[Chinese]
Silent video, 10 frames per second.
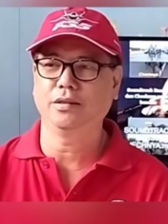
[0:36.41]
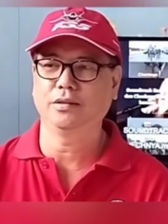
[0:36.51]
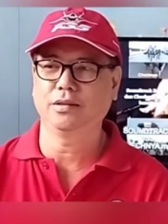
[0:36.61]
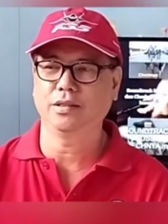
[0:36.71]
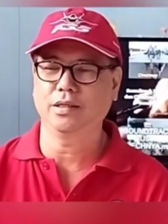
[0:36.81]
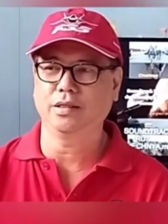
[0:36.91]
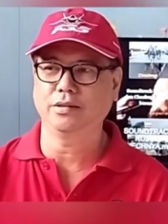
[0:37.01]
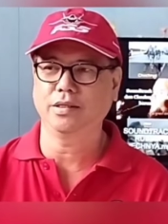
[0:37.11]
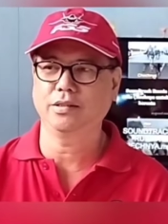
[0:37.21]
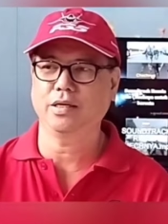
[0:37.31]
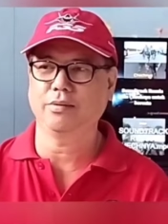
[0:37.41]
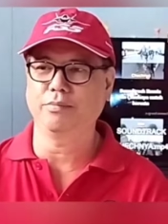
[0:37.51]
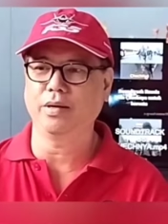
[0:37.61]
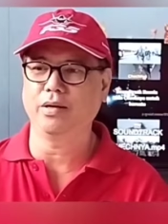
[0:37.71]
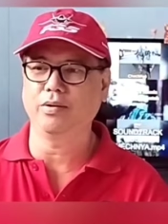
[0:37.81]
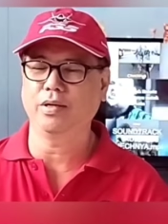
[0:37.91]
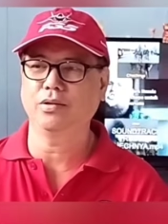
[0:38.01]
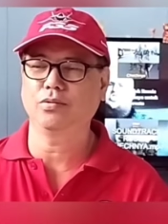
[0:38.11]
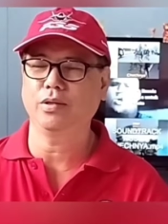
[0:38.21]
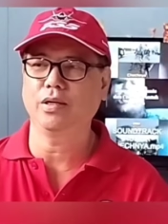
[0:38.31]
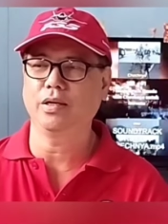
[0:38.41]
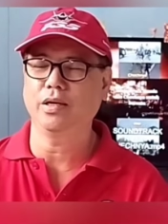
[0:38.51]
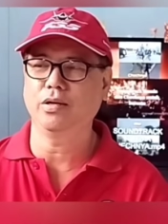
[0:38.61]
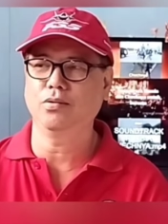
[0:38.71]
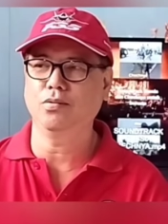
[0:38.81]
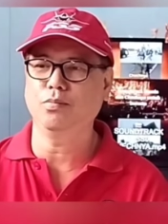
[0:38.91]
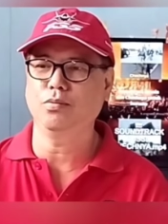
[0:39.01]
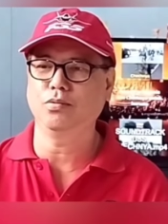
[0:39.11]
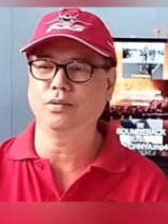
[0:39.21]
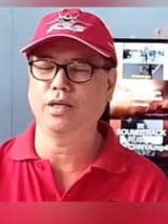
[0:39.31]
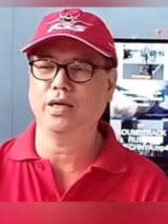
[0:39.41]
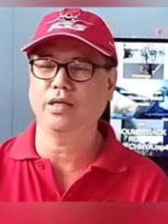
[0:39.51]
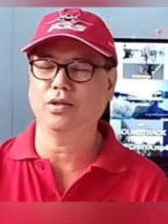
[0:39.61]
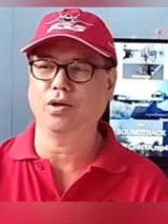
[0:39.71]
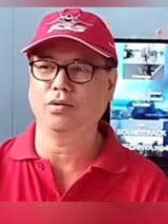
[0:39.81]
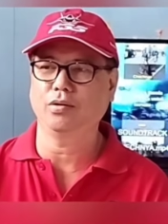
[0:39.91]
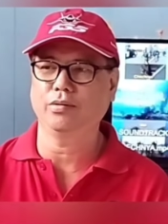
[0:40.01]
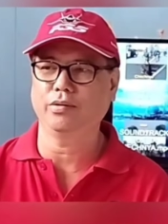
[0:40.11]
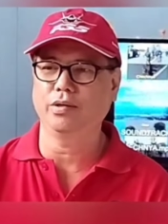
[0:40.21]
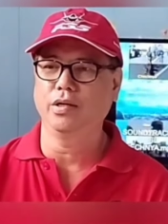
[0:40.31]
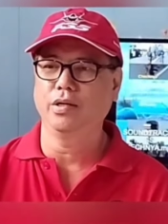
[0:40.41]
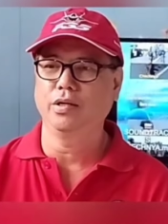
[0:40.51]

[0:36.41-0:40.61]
我们在集十四集《乌克兰之战》